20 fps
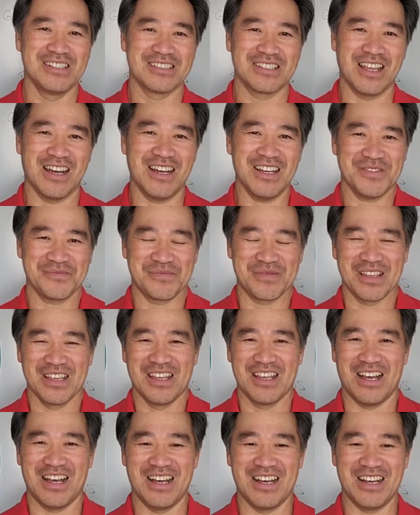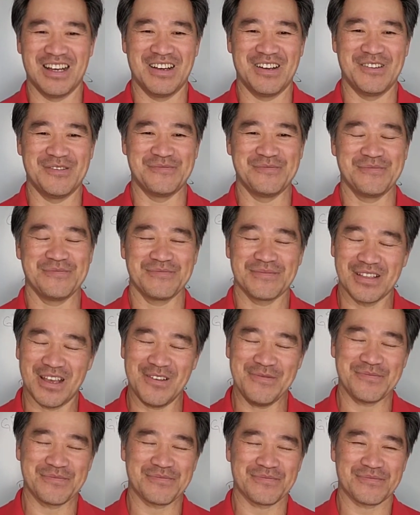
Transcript: đó à, đó